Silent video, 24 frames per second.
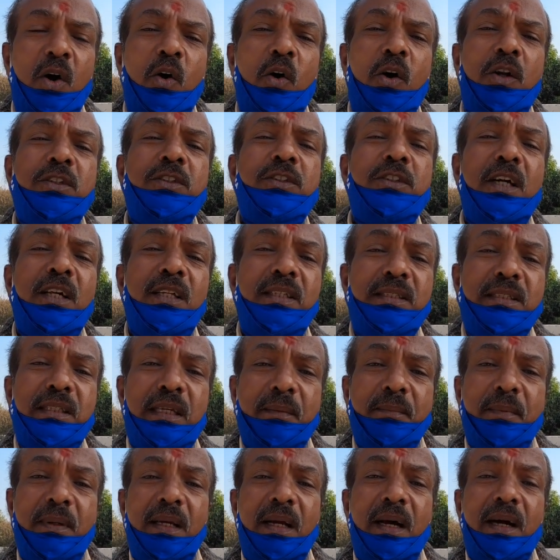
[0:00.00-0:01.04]
और चर्च
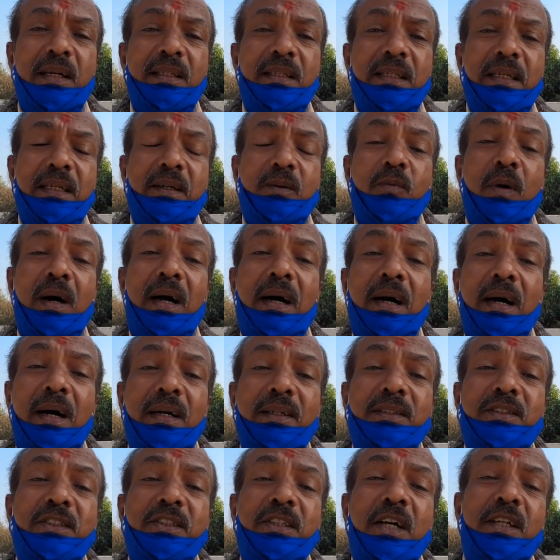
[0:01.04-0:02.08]
से भी अधिक
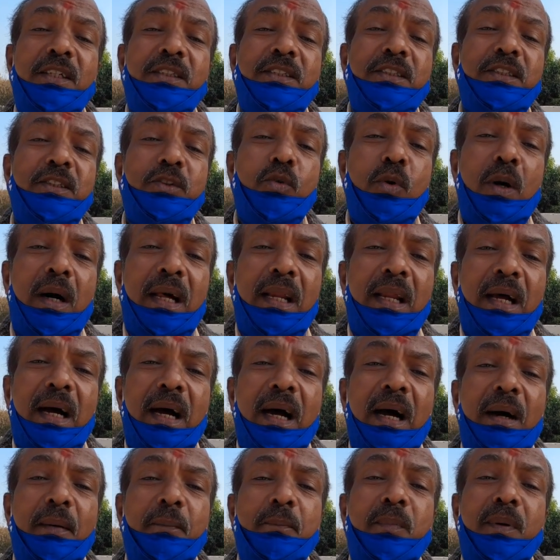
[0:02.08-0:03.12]
वहाँ चर्च
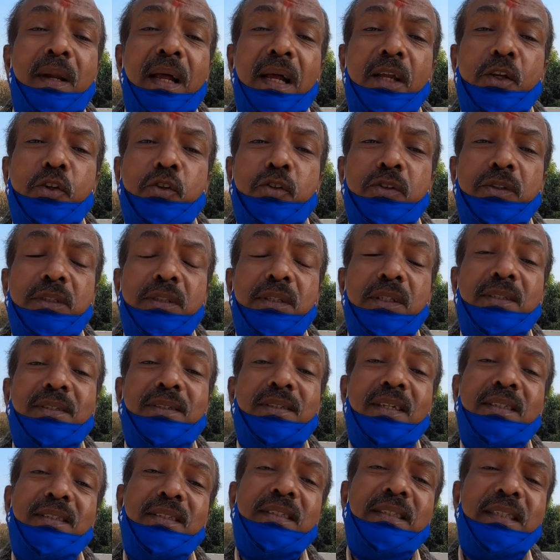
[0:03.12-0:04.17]
द्वारा प्रायोजित
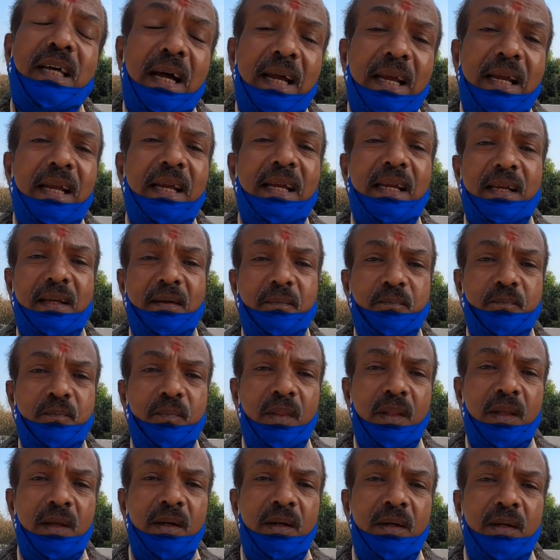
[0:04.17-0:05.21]
संस्थाएं हैं
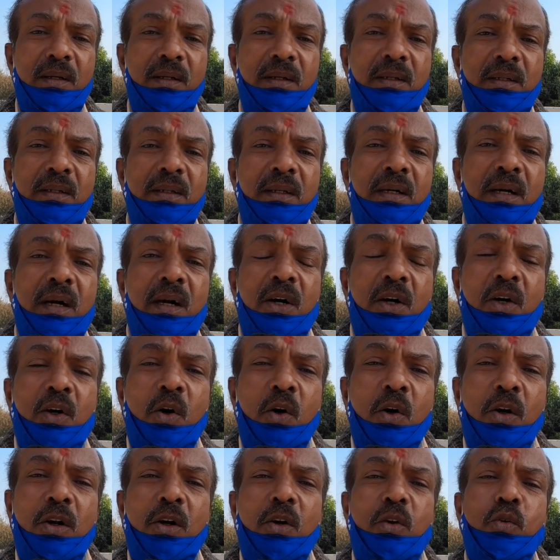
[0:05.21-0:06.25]

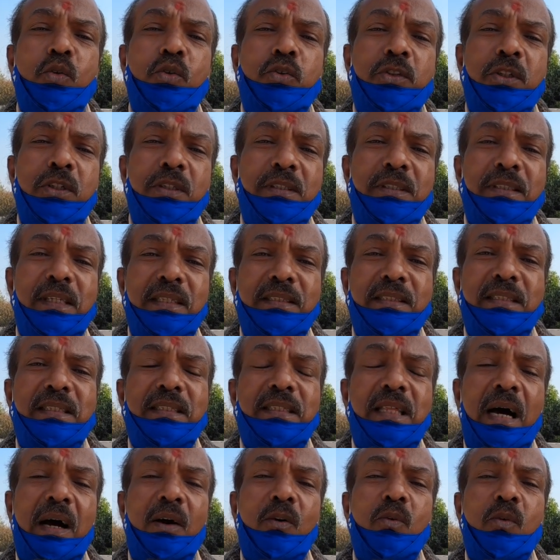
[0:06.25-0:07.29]
और उस
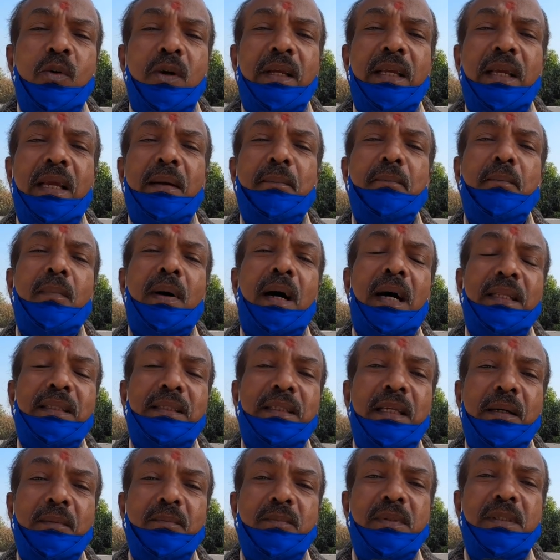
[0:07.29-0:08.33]
संस्थाओं के
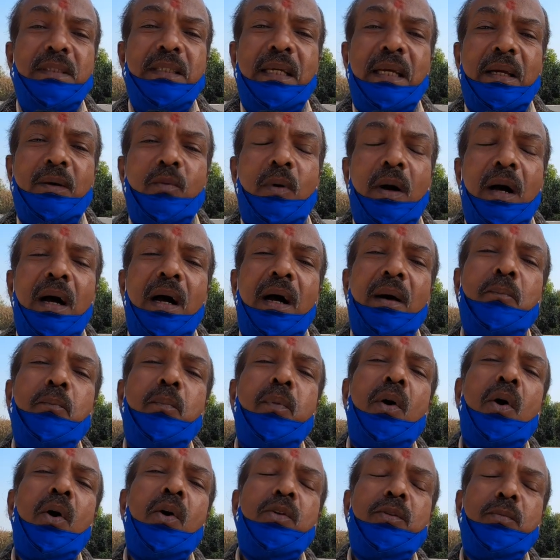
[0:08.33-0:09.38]
माध्यम से वहाँ
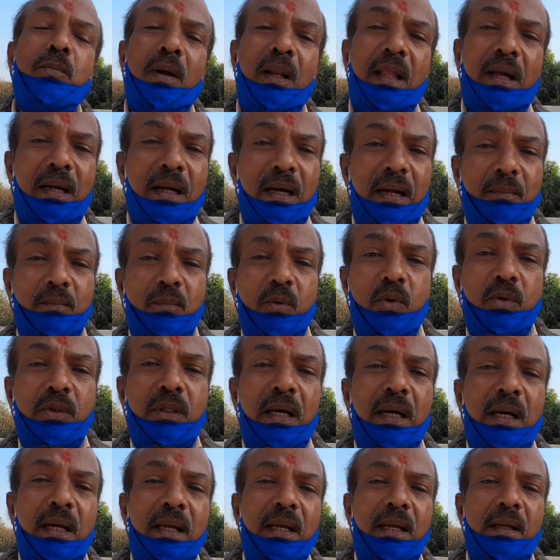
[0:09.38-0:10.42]
बहुत बड़ा काम
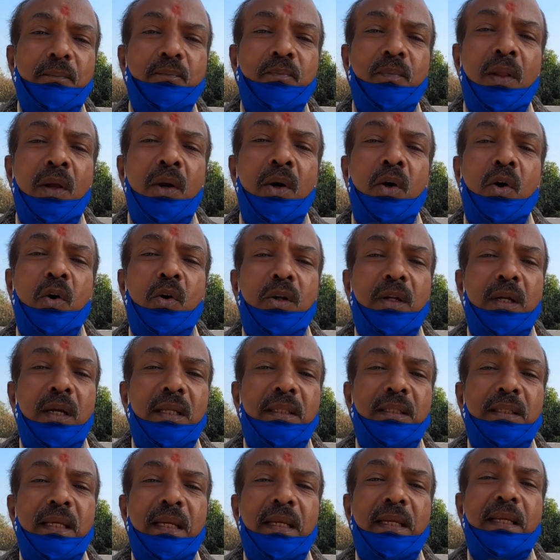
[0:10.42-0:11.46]
होता है और
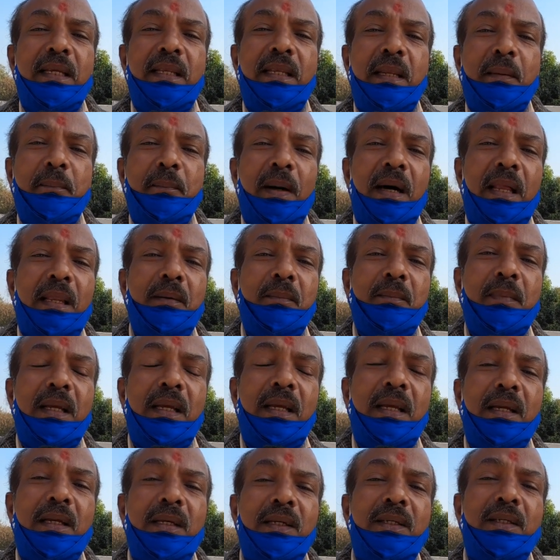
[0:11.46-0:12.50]
कहते हैं कि नेपाल
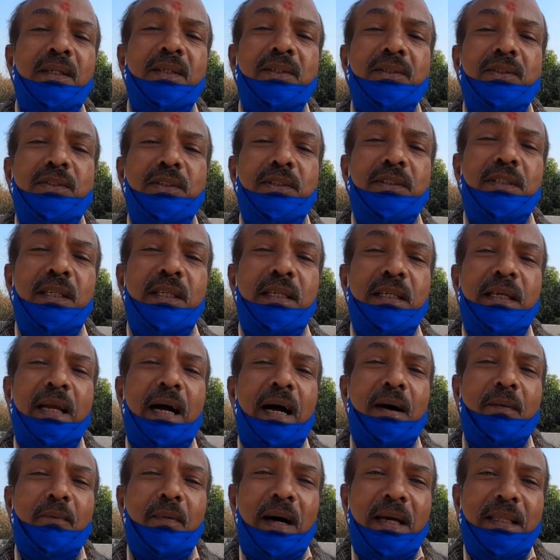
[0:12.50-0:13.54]
में जितनी
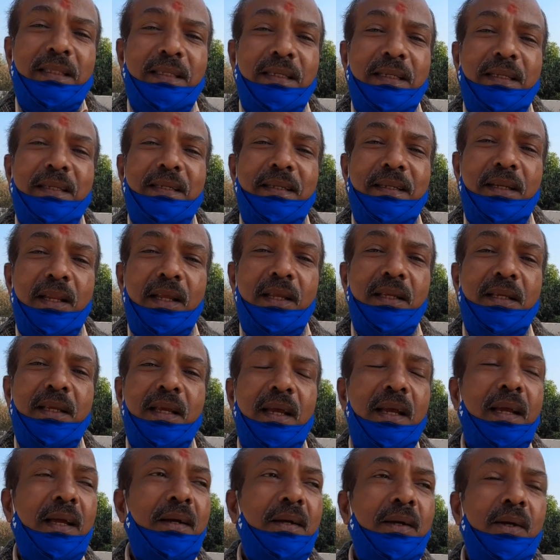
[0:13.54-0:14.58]
आबादी नहीं
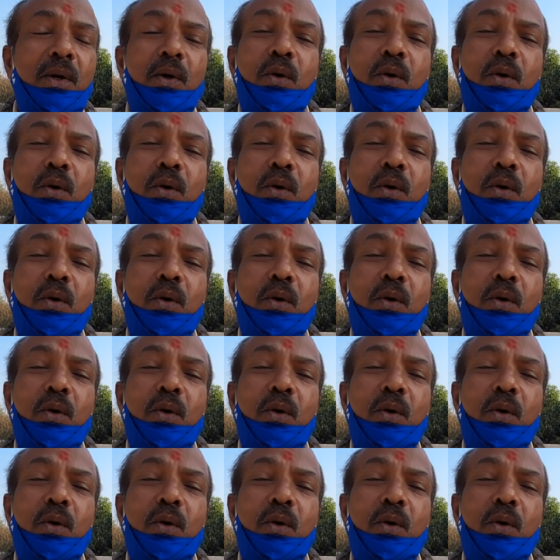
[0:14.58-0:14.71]
है